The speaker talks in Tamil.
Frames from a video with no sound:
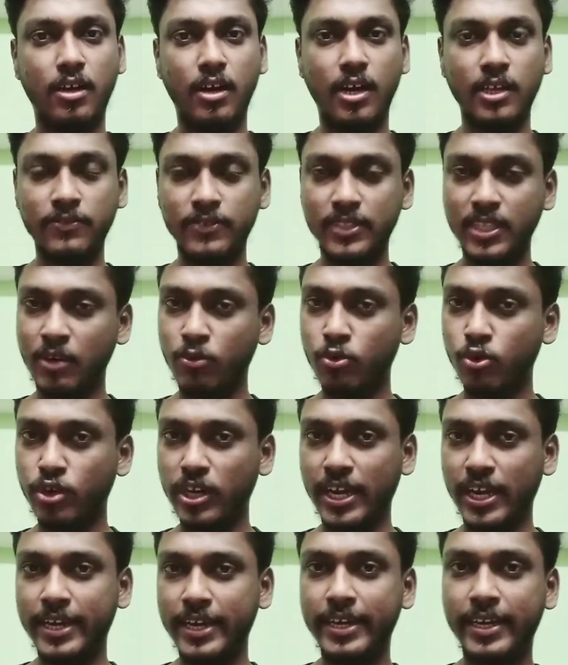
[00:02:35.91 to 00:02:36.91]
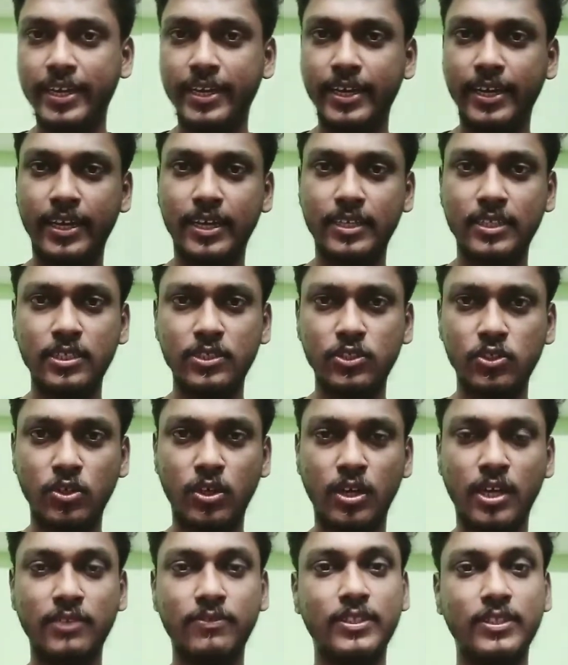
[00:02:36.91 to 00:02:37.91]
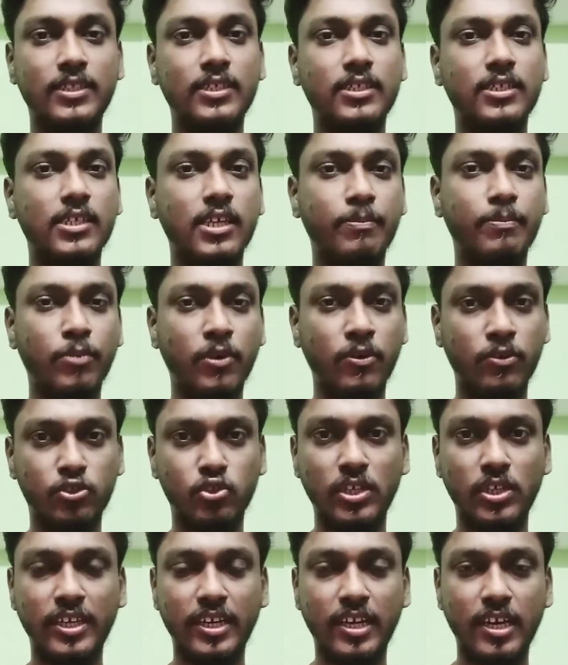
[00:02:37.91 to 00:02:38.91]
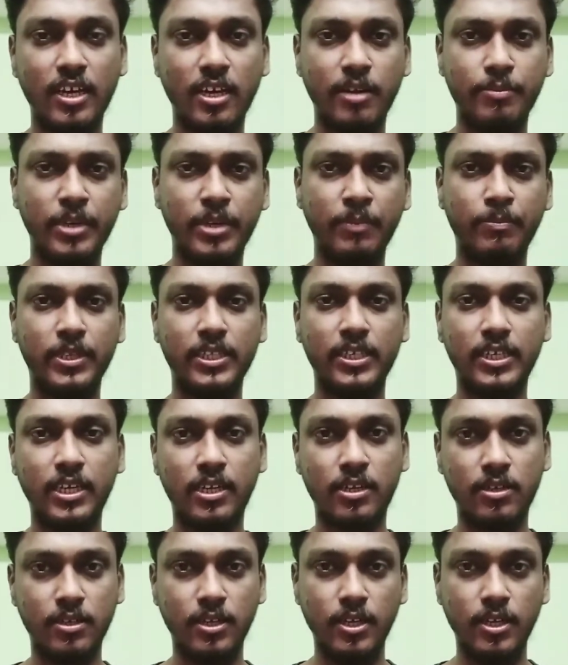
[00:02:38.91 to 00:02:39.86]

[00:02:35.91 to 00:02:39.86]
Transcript: அது வந்து அவருடைய ஐடி கிடையாது ஸோ அது வந்து எப்போ அவர் சொல்லியிருக்காரு அப்படின்னு பார்த்தீங்கன்னா